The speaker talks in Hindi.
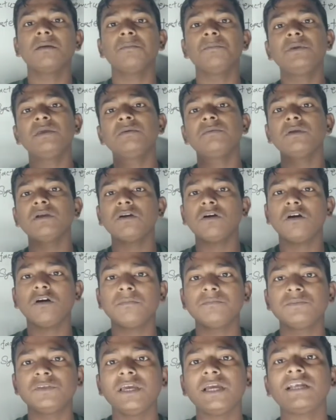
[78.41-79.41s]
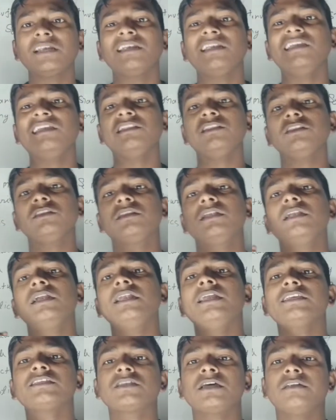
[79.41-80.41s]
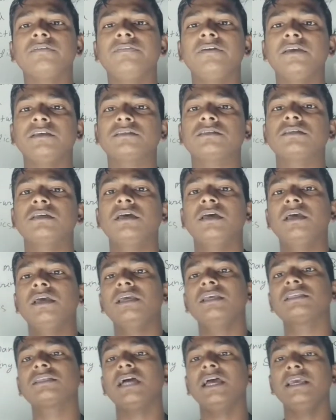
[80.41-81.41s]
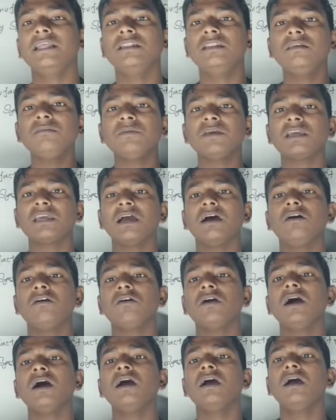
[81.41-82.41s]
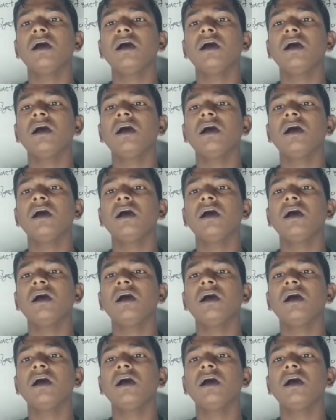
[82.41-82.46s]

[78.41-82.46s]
बीविंग ऑब्जेक्ट इन थ्री सरफेस इसका हिंदी में क्या होगा